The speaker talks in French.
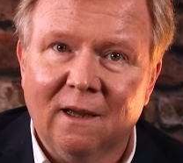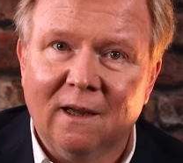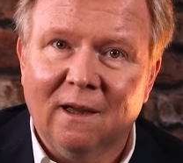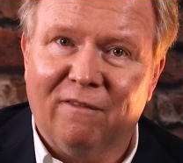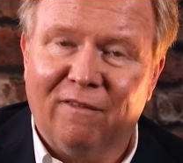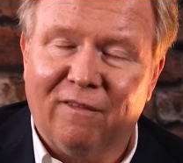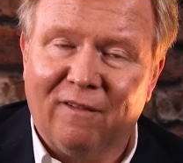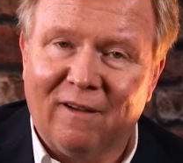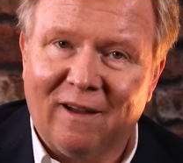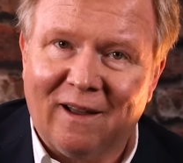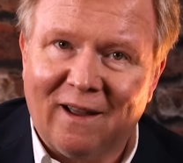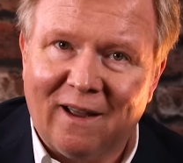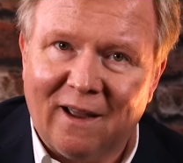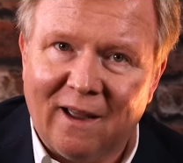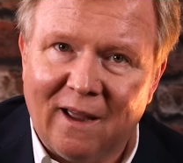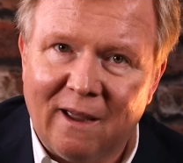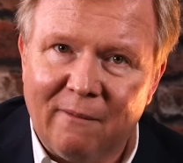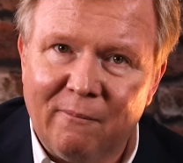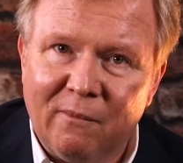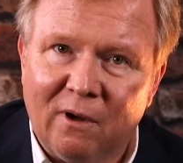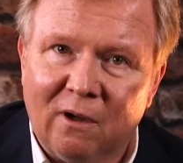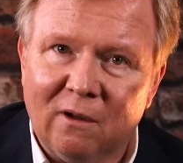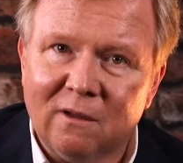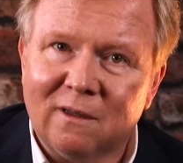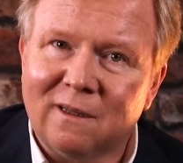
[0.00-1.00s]
et
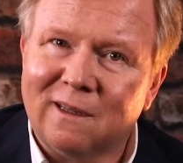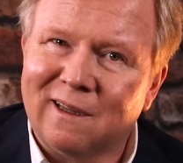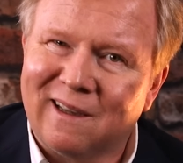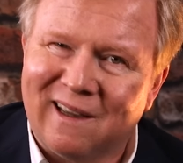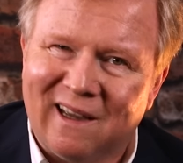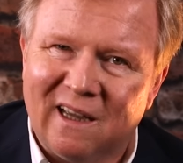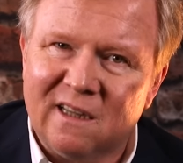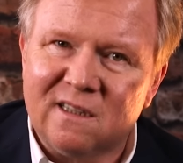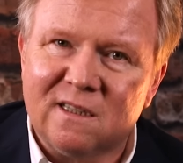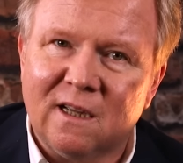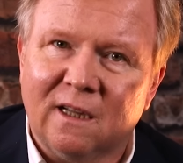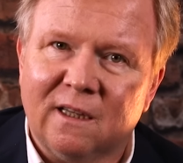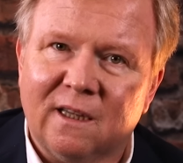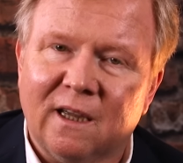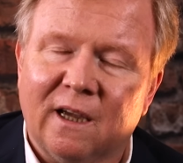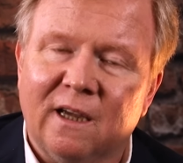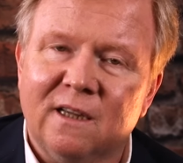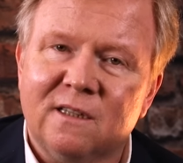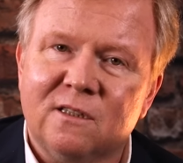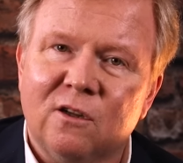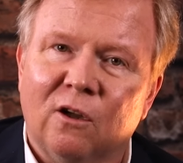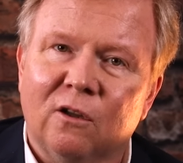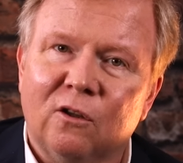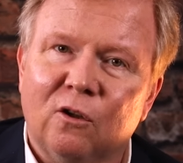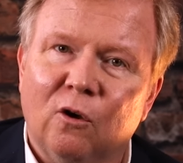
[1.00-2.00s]
vraiment très
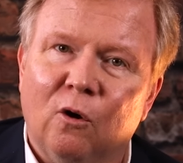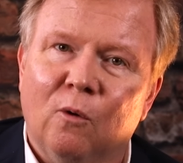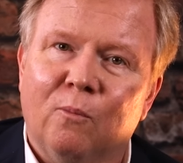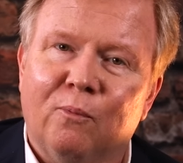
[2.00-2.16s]
intéressantes